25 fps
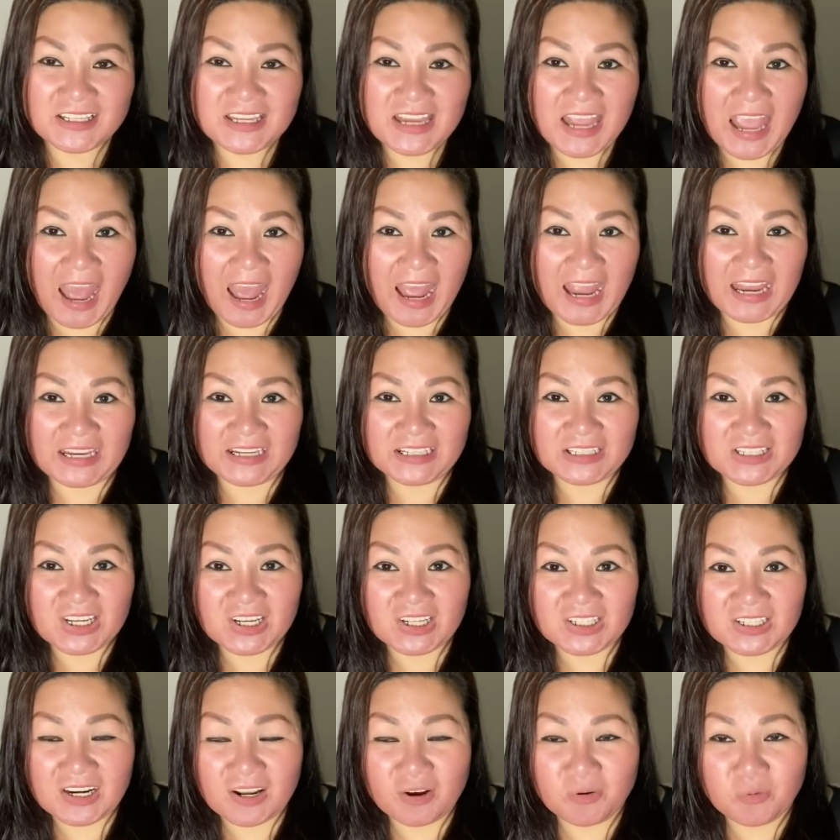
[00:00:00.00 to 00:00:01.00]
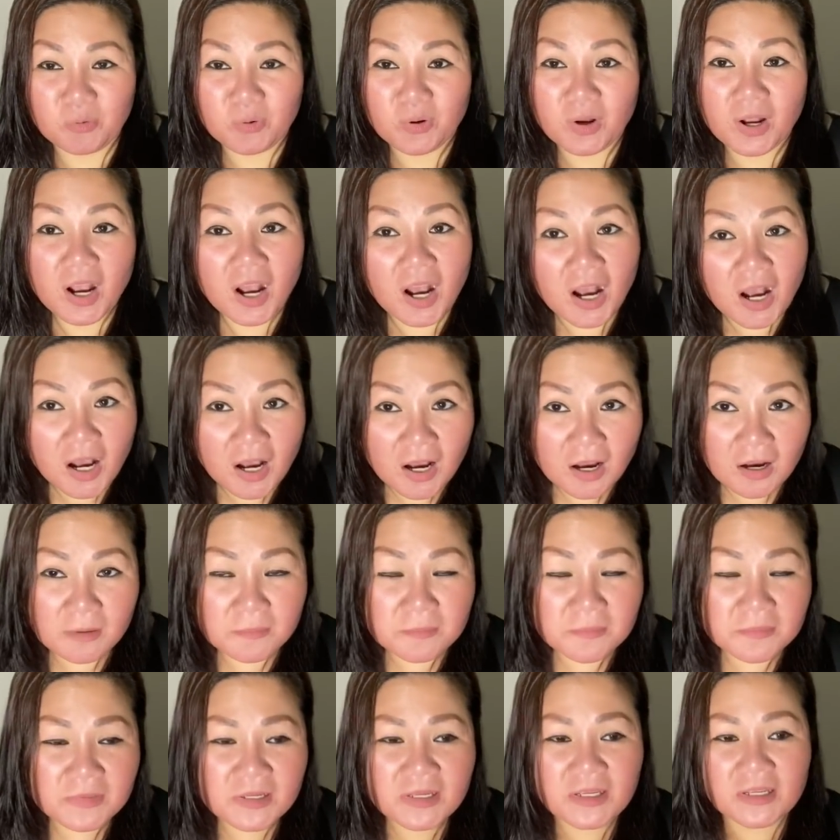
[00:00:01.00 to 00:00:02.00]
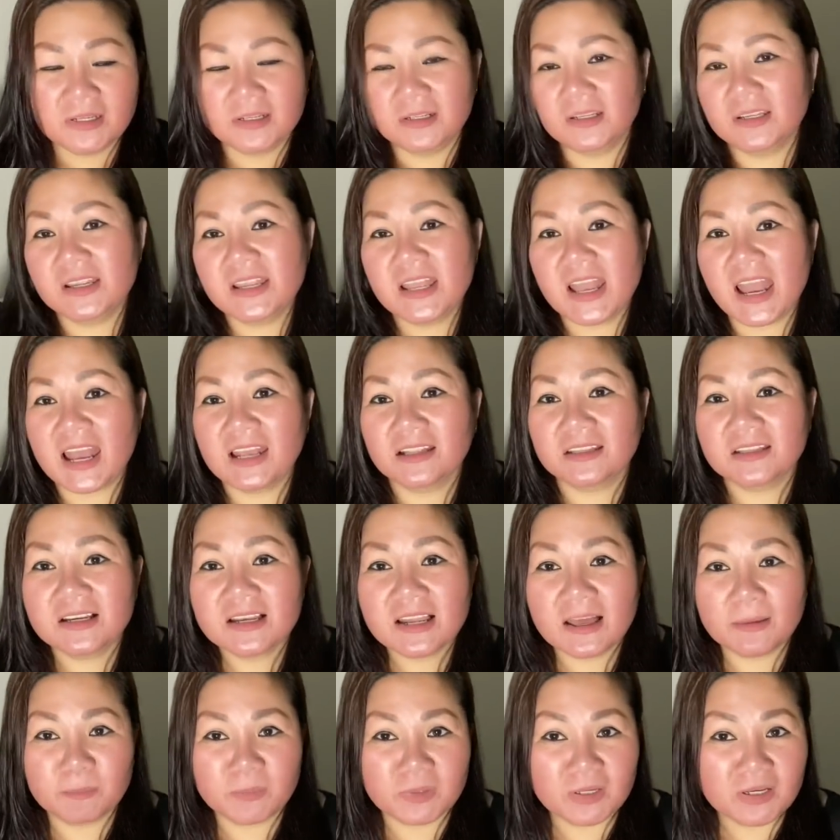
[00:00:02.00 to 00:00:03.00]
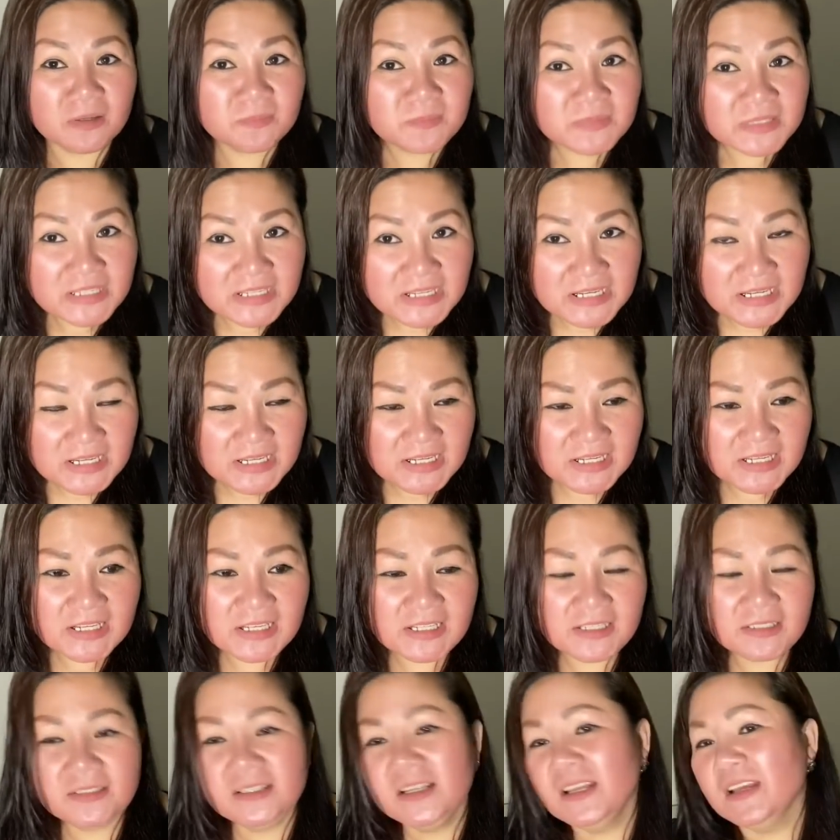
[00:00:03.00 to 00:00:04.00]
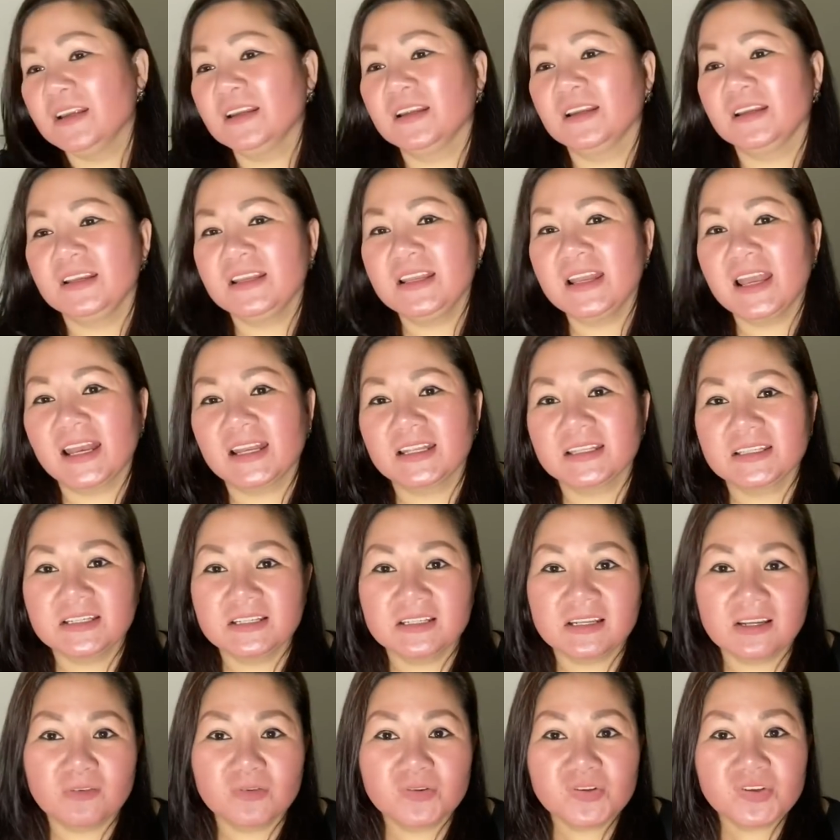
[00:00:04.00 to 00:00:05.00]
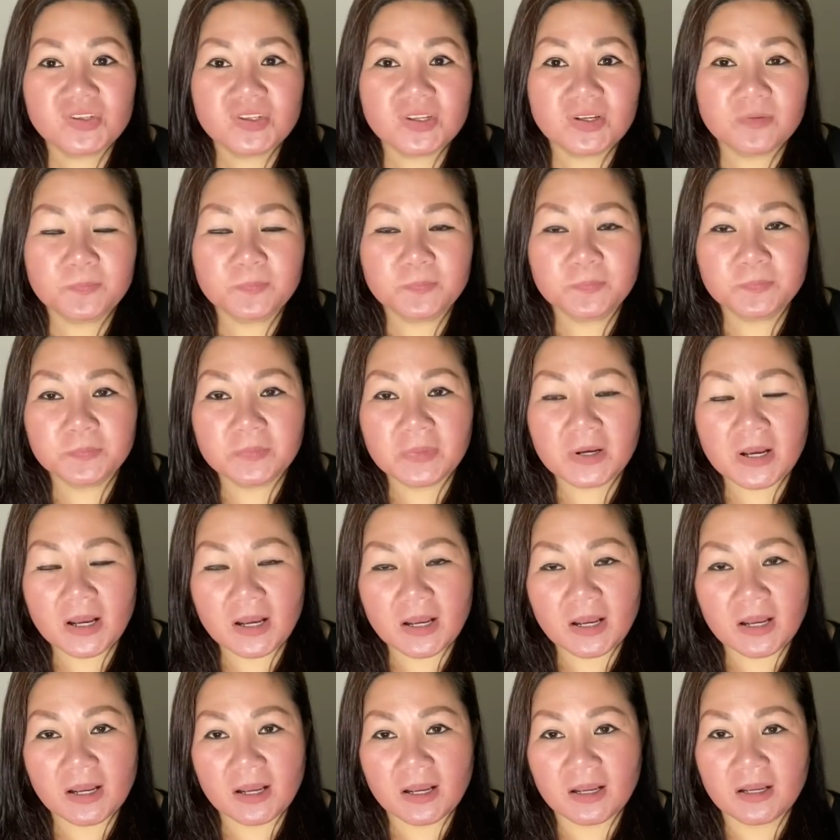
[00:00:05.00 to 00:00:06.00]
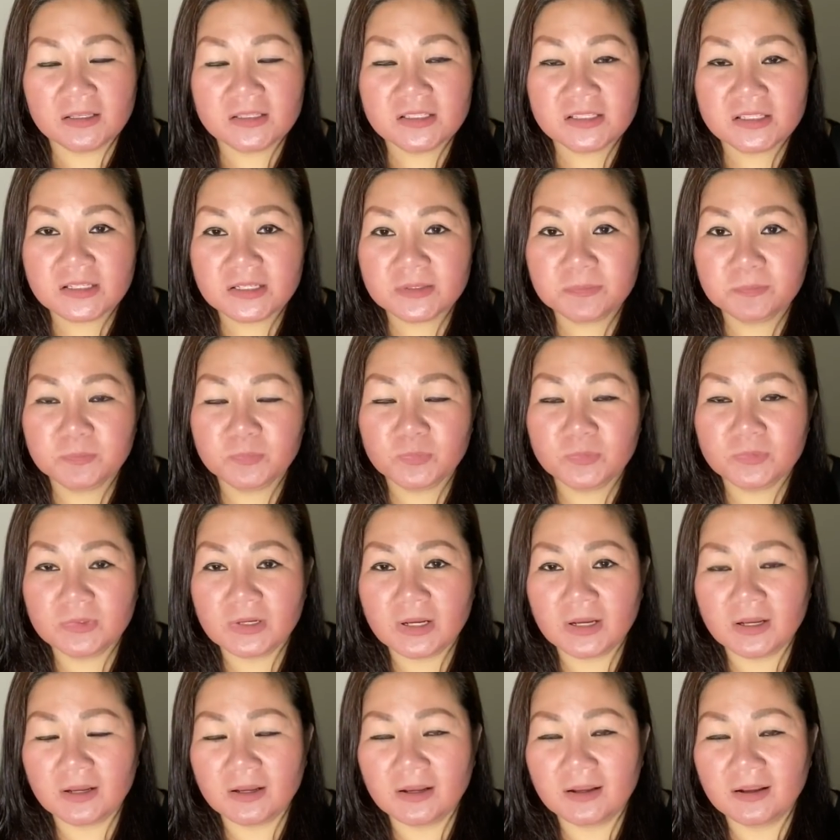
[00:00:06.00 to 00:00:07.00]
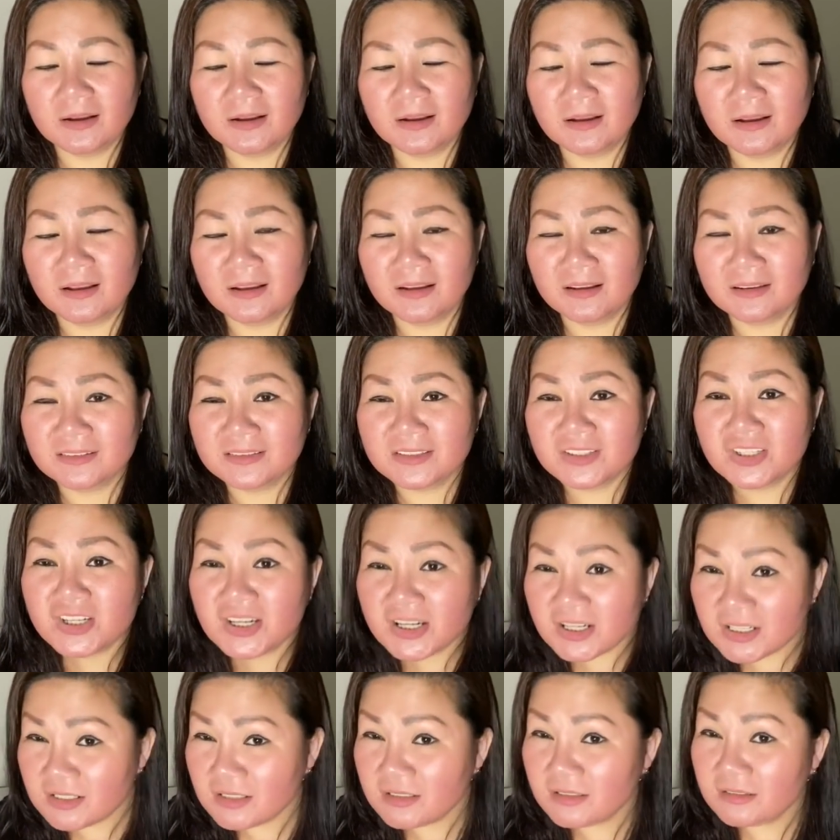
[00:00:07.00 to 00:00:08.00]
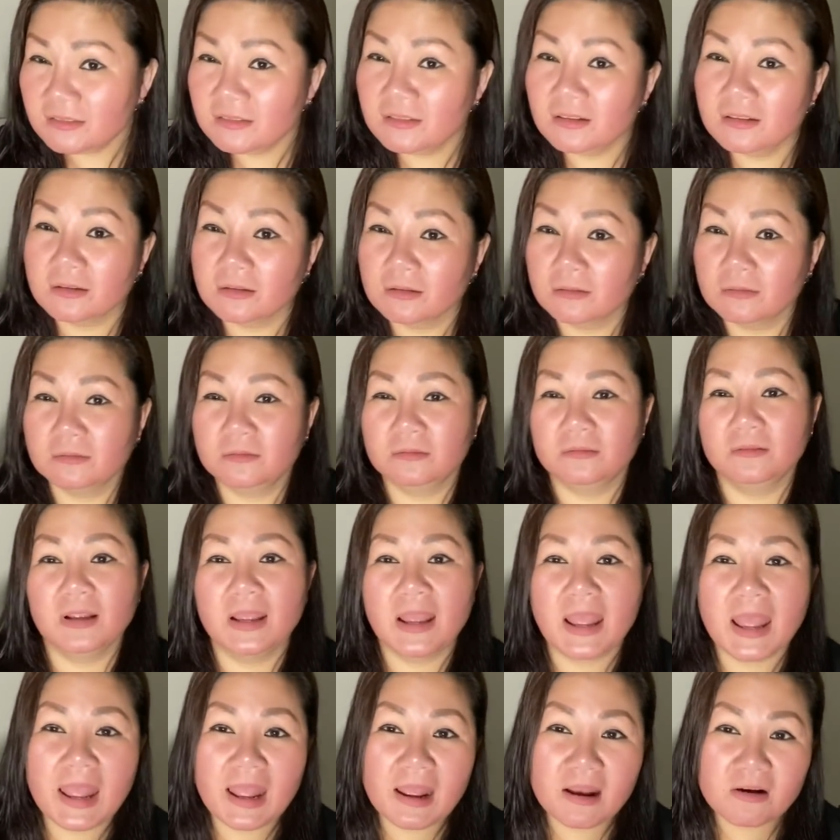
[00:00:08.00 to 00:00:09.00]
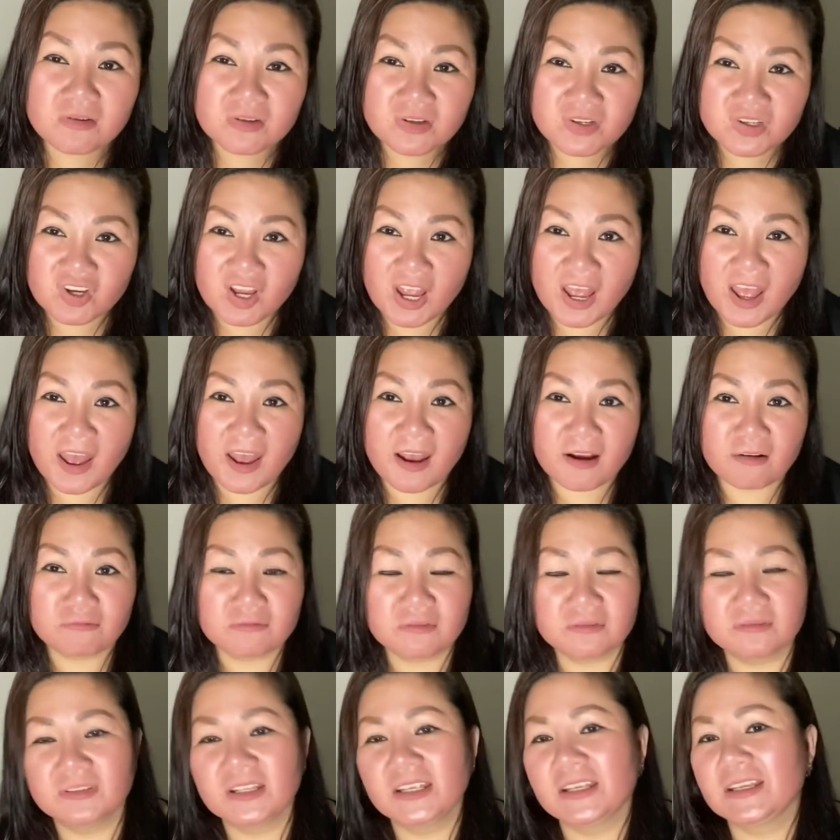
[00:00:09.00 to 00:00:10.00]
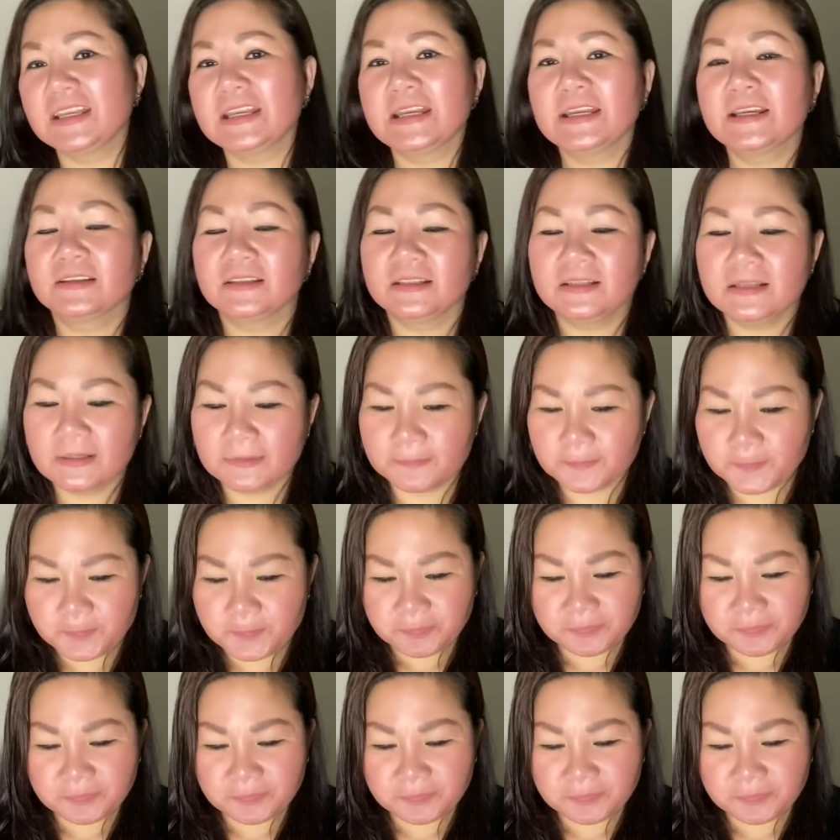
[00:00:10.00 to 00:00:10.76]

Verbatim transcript: dạy cho nấu cơm thị dạy cho làm cơm chiên thị dạy cho nấu súp uh, súp uh, trứng đồ gao xào đồ này kia thì